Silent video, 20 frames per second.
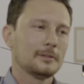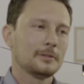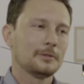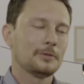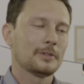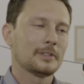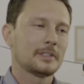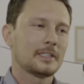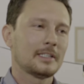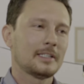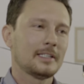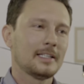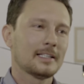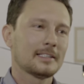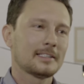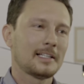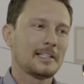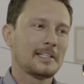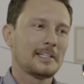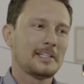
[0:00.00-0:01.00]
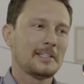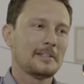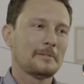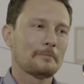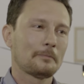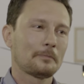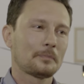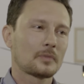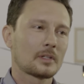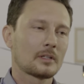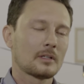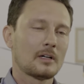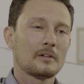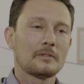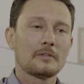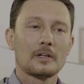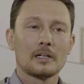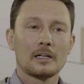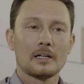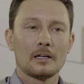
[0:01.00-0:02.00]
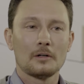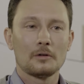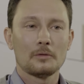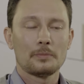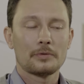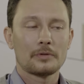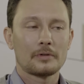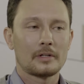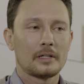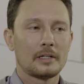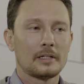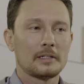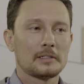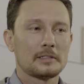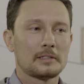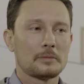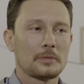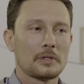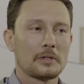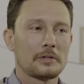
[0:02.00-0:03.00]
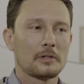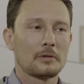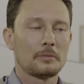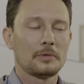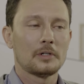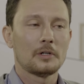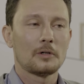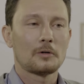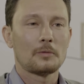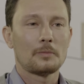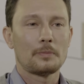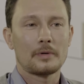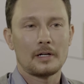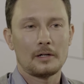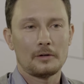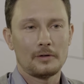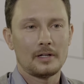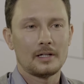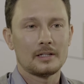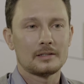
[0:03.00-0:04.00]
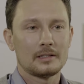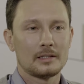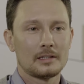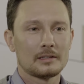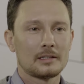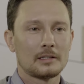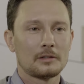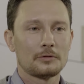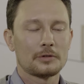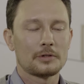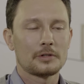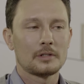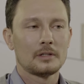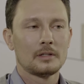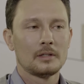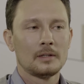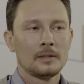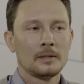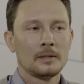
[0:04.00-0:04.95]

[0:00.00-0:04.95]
Yo ese día salí afanado porque se me había olvidado comprar lo de la cena esa noche.